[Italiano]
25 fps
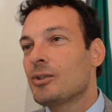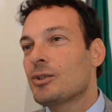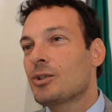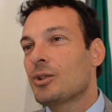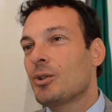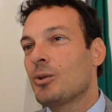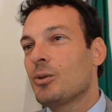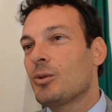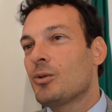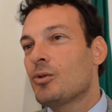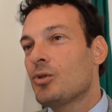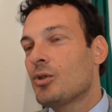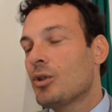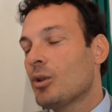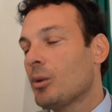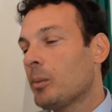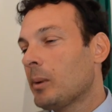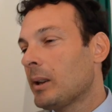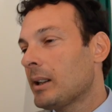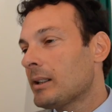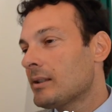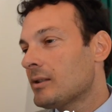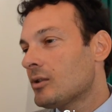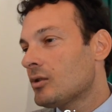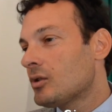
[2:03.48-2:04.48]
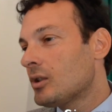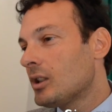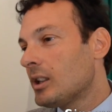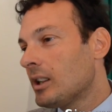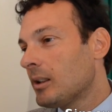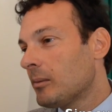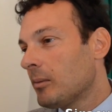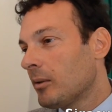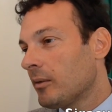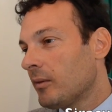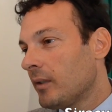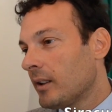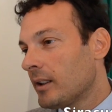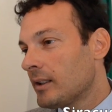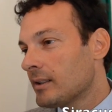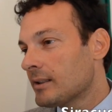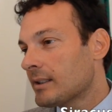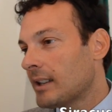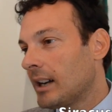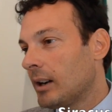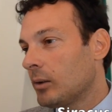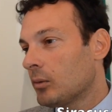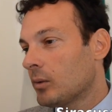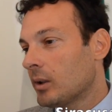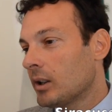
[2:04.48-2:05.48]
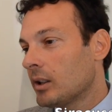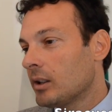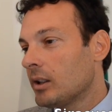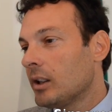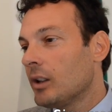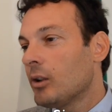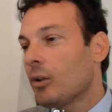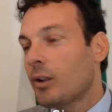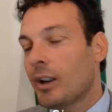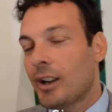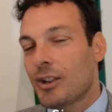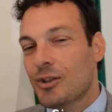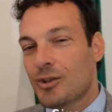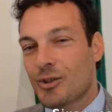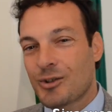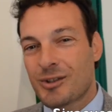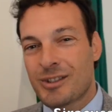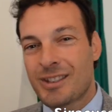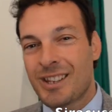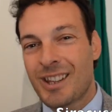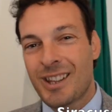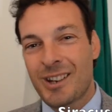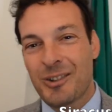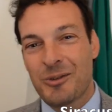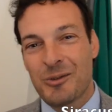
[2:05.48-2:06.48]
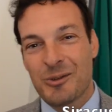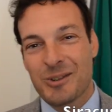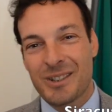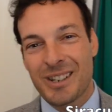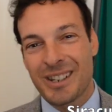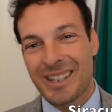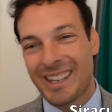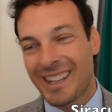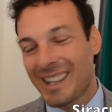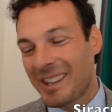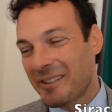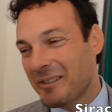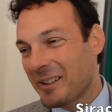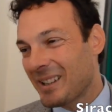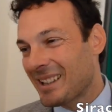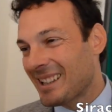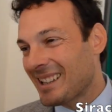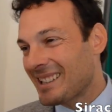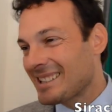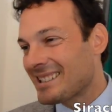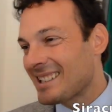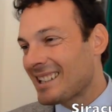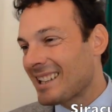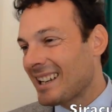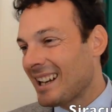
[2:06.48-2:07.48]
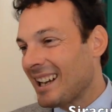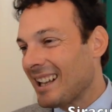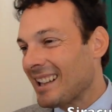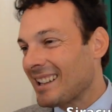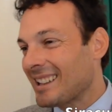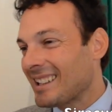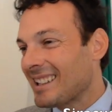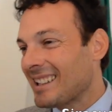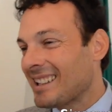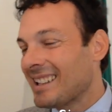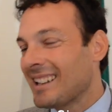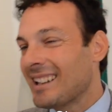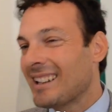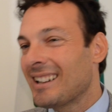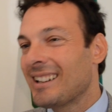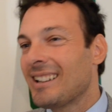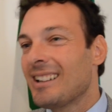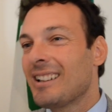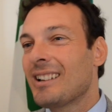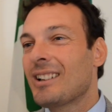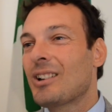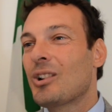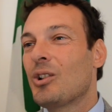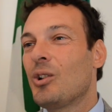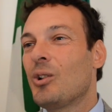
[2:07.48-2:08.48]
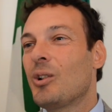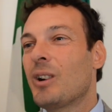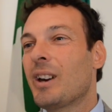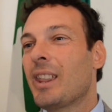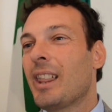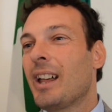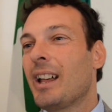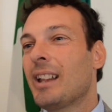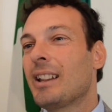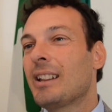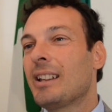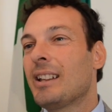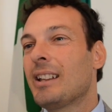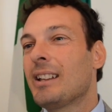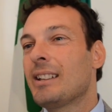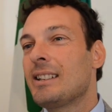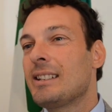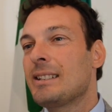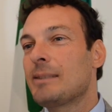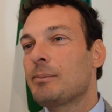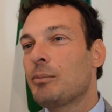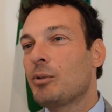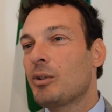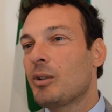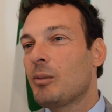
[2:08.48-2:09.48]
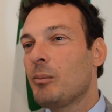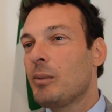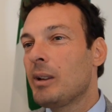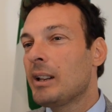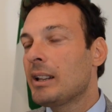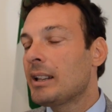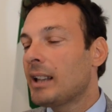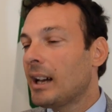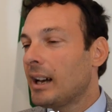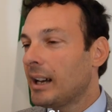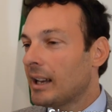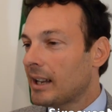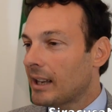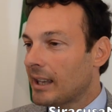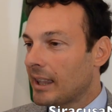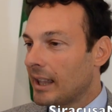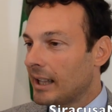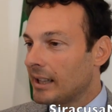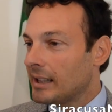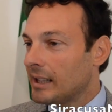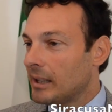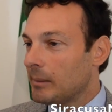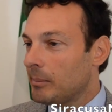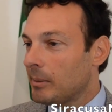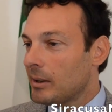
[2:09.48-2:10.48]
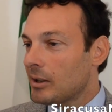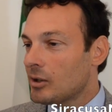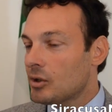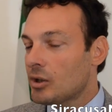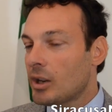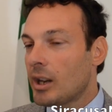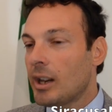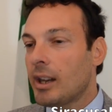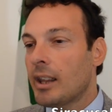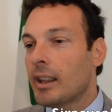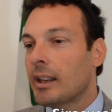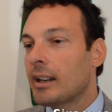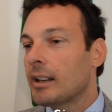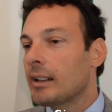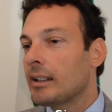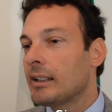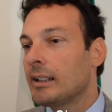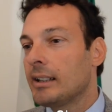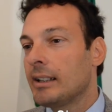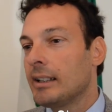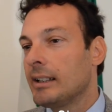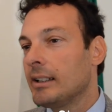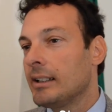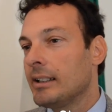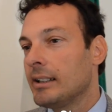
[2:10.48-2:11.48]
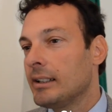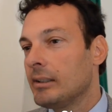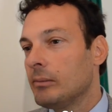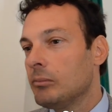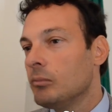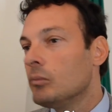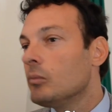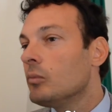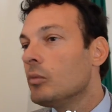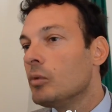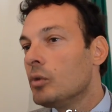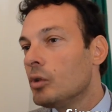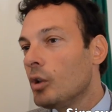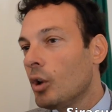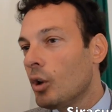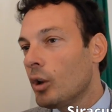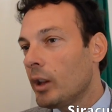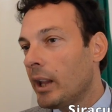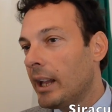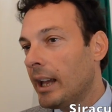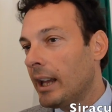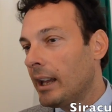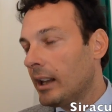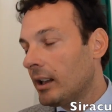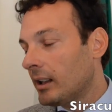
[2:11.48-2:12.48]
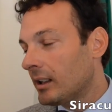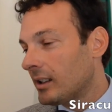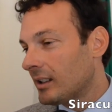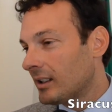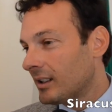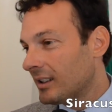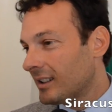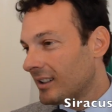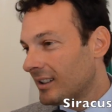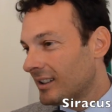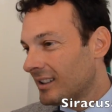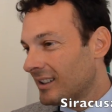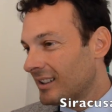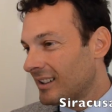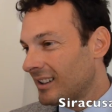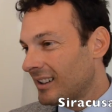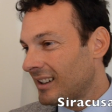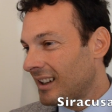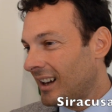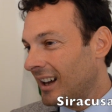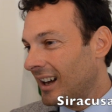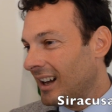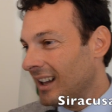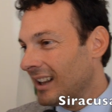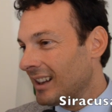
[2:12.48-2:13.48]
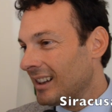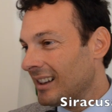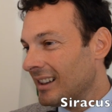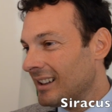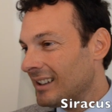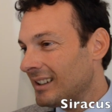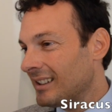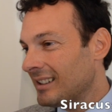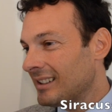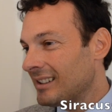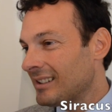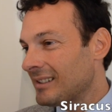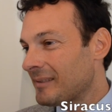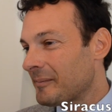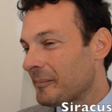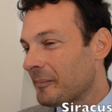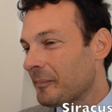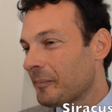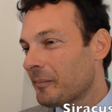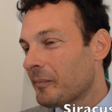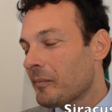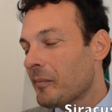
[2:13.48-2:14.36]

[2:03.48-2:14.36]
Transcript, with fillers: sono in giro per la Sicilia per fare scouting di location, Siracusa chiaramente si candida con grande disponibilità e grande piacere, eh, non è eh, al,